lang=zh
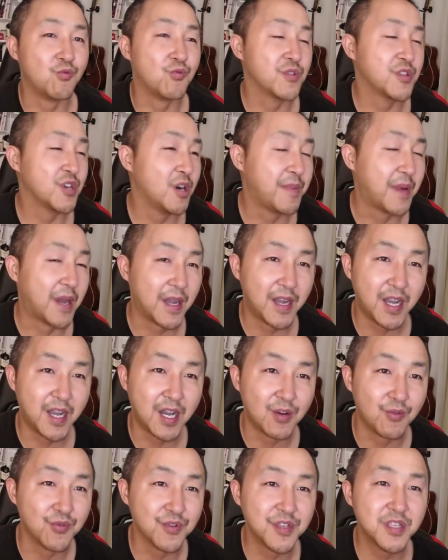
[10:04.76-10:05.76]
胡雕盘
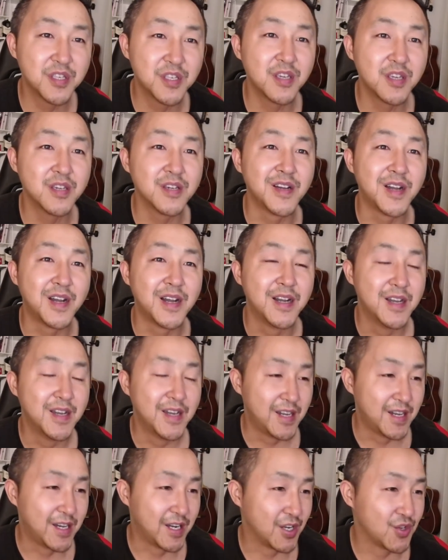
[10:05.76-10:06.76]
啊、胡锡进啊
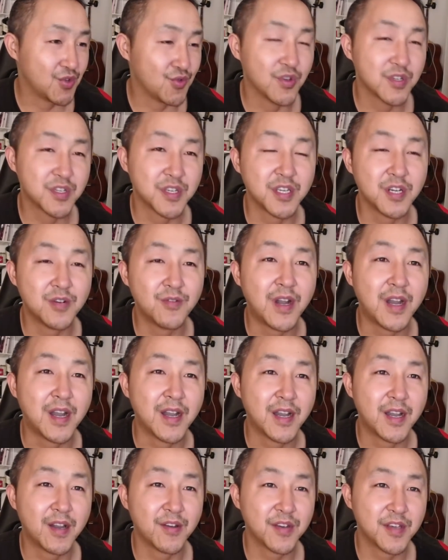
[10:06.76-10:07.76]
啊说这些
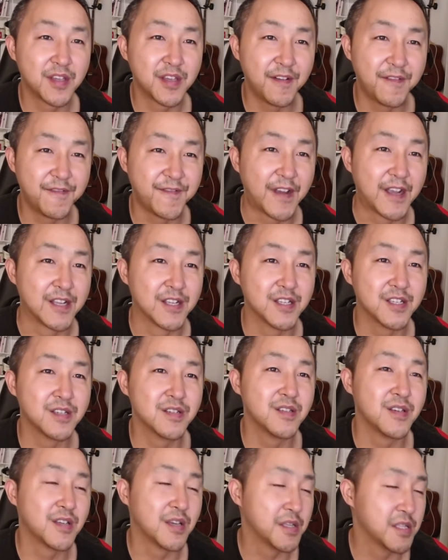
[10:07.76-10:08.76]
话，还有那些反
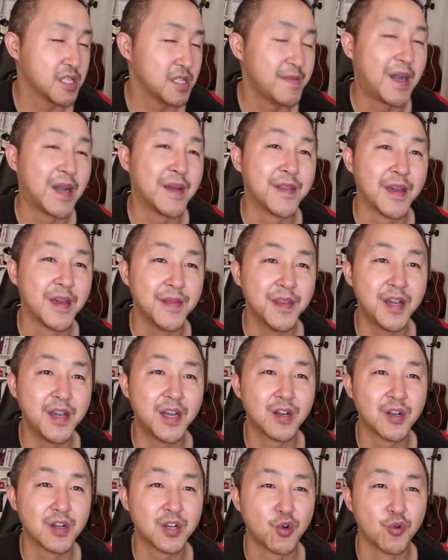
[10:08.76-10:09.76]
制的，像司马南
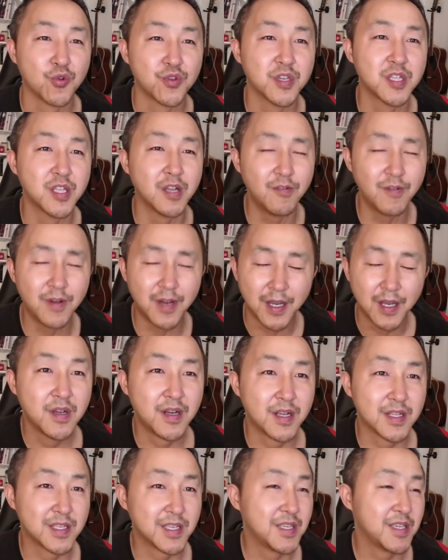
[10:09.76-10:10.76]
呐、孔庆东啊
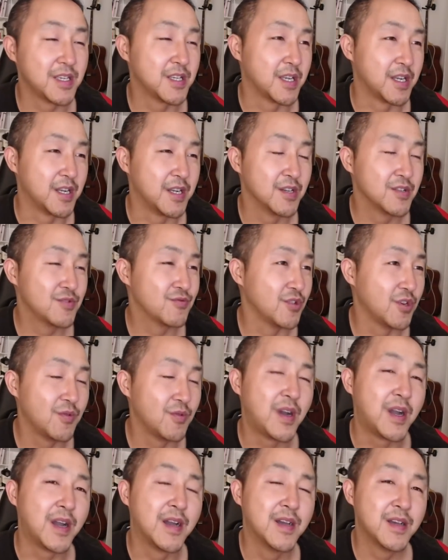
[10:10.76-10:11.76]
啊这些人说的
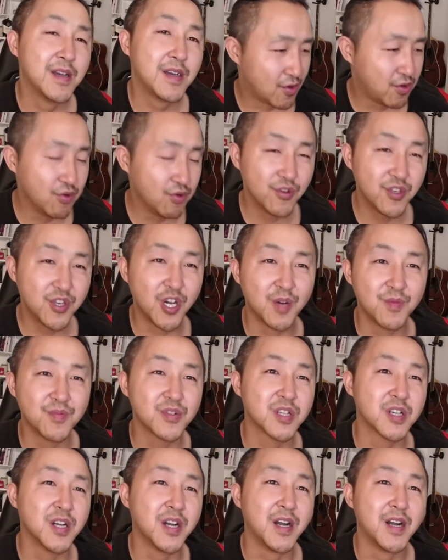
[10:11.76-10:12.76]
话，哭笑不
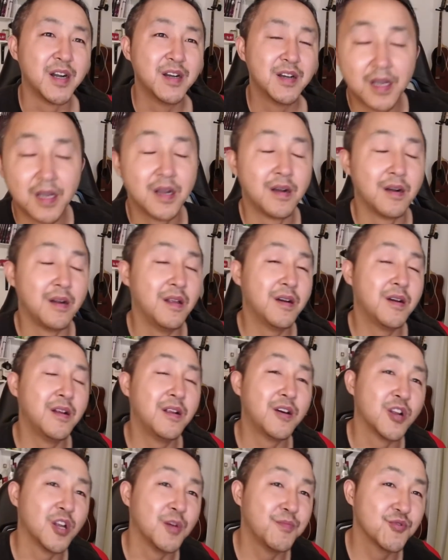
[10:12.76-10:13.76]
得。好了好
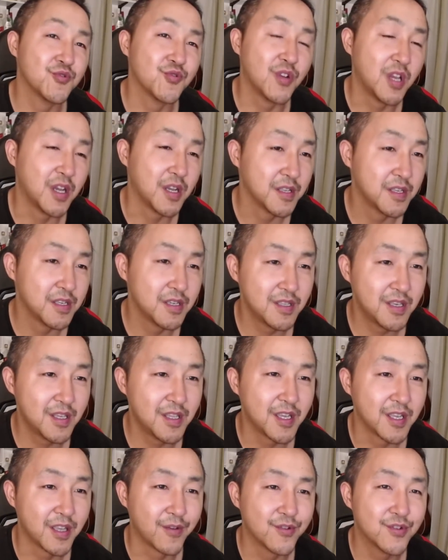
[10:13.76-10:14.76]
了好了，不说了。今天
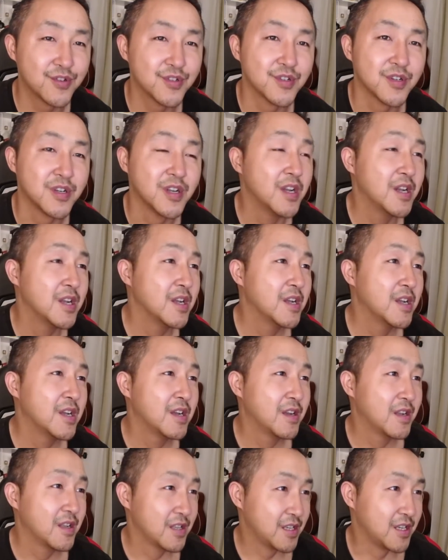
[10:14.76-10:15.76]
呢，也就是
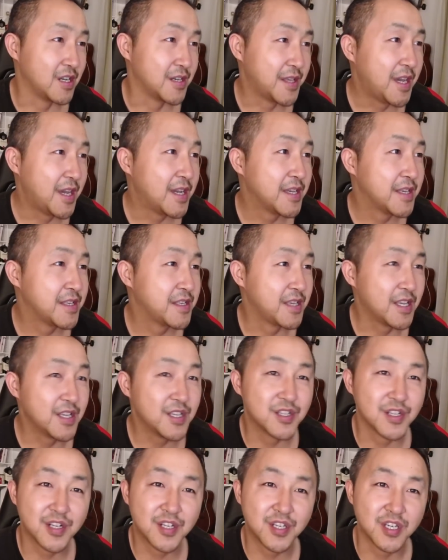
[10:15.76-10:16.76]
扯淡闲
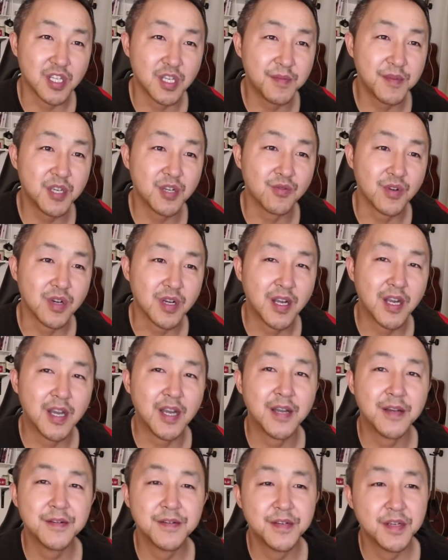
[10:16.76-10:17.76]
扯扯那么一会儿
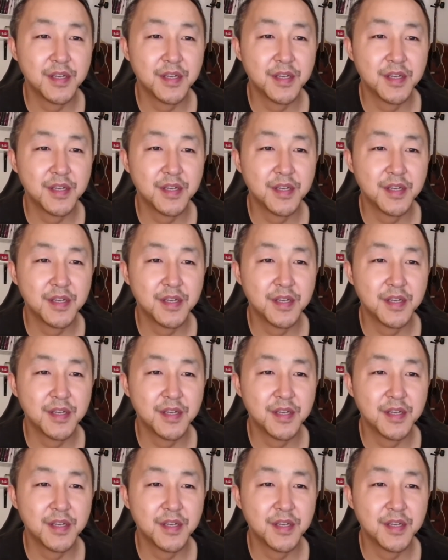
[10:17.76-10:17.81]
啊。